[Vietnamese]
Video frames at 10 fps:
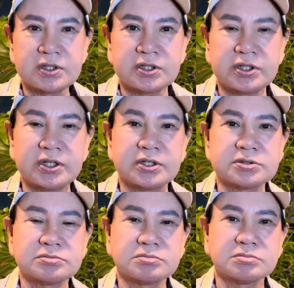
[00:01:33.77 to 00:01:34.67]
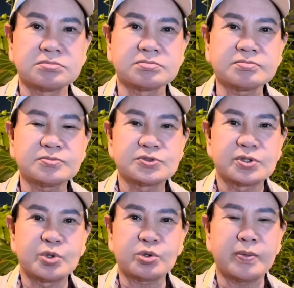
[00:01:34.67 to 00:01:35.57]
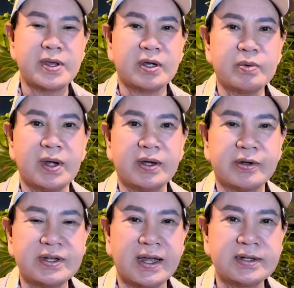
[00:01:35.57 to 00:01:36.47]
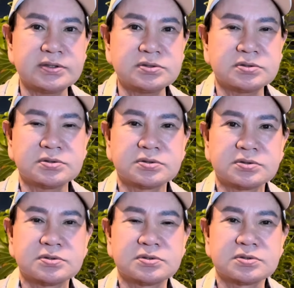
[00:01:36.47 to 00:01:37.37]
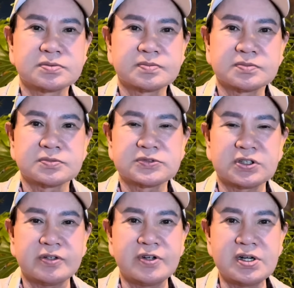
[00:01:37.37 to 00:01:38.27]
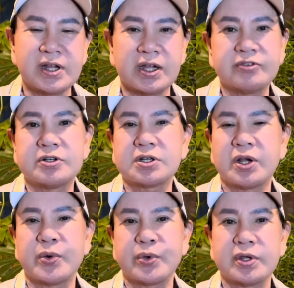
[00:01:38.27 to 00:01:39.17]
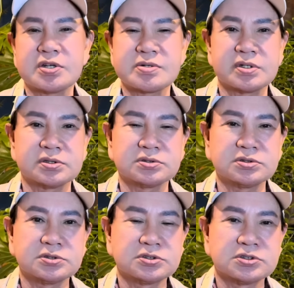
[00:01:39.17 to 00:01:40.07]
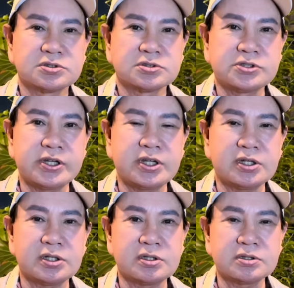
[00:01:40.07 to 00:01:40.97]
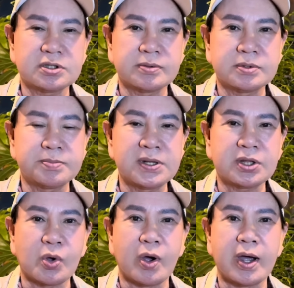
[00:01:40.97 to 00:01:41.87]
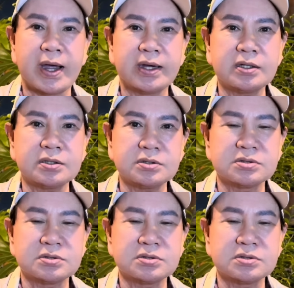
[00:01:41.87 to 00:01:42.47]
thì uh, tôi biết có qua hỏi anh những cái vấn đề vừa rồi uh, đi uh, bên tòa